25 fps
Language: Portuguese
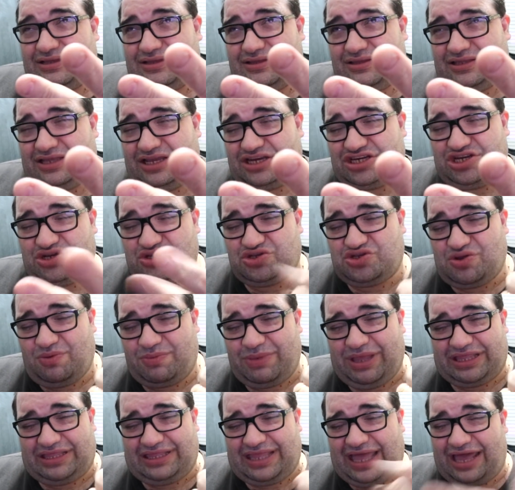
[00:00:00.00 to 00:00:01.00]
Deixe nos
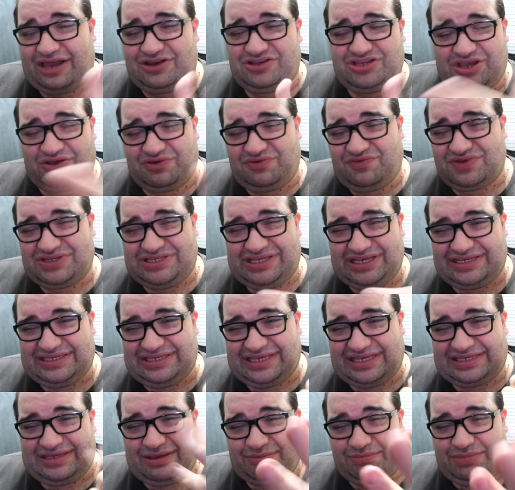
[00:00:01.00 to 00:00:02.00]
comentários aí o que você
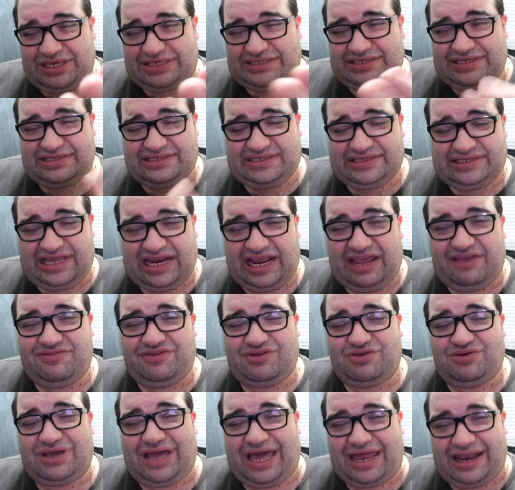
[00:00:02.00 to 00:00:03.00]
quiser saber. Se
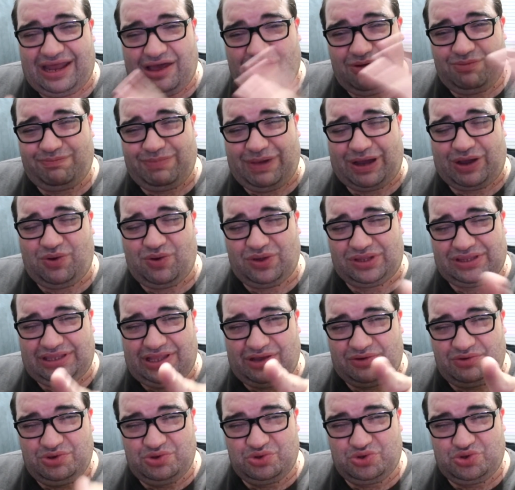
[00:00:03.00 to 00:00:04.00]
inscreve no canal,
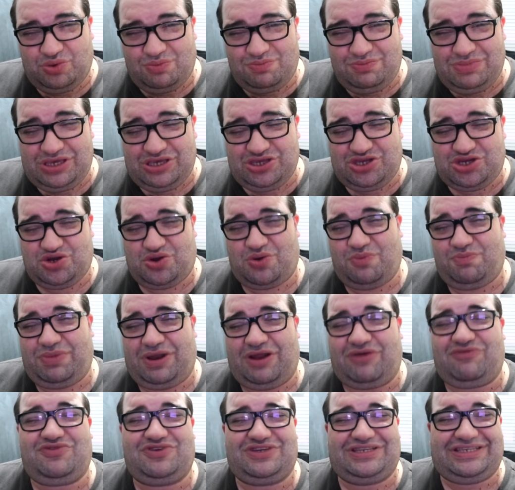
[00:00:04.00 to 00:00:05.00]
pacotão youtubístico
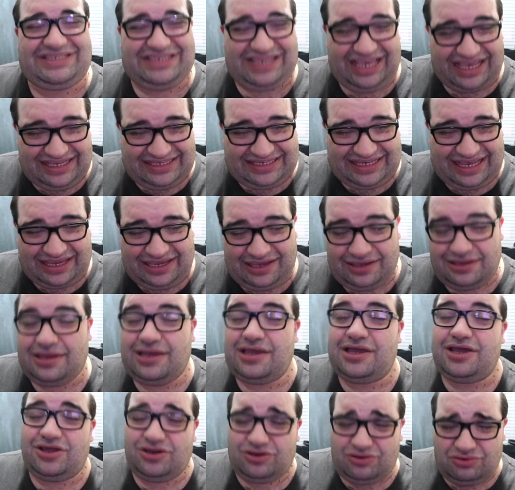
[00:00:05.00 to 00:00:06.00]
para vocês aí.
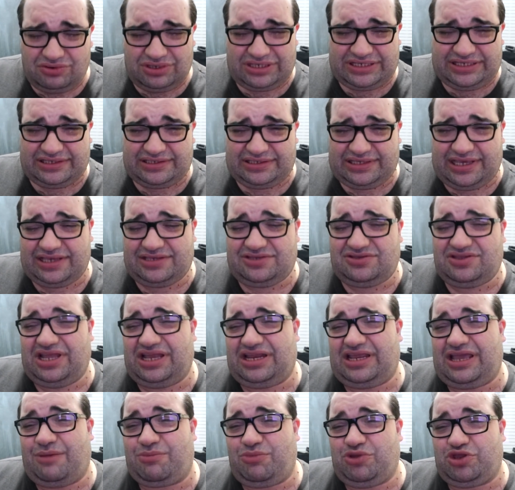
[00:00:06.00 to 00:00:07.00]
Nunca se esqueça
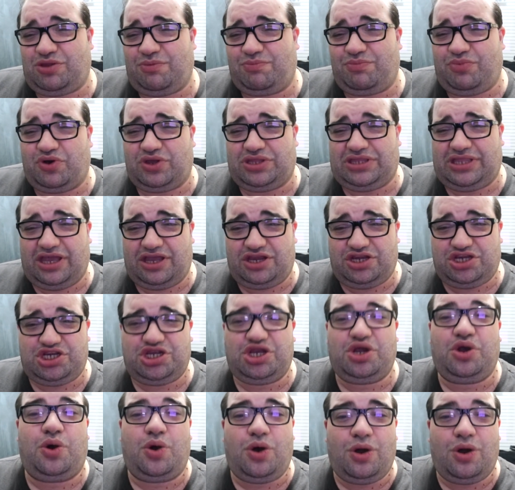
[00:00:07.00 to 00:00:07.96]
dele que é muito importante.